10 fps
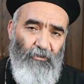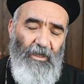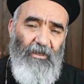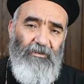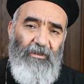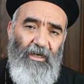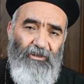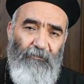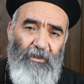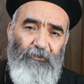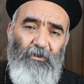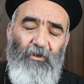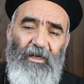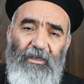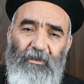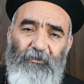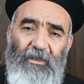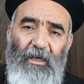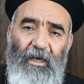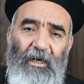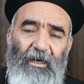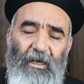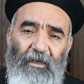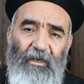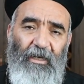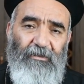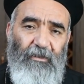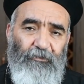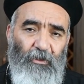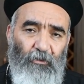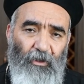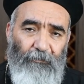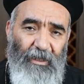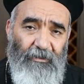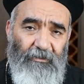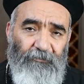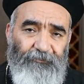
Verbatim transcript: كنا حاطين عشمنا فيه ورجعنا فيه لكن للاسف هو مات